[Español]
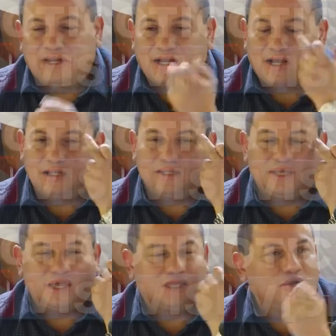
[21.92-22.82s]
del
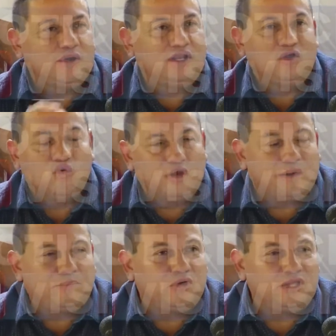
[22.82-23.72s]
alcalde es que aquí no hay
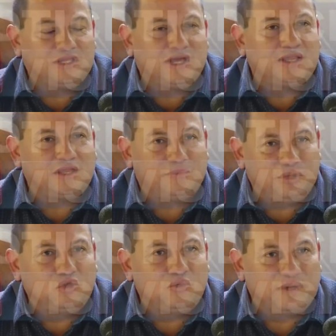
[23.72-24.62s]
ninguna política de
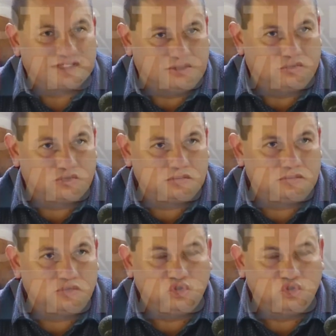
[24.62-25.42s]
despidos masivos.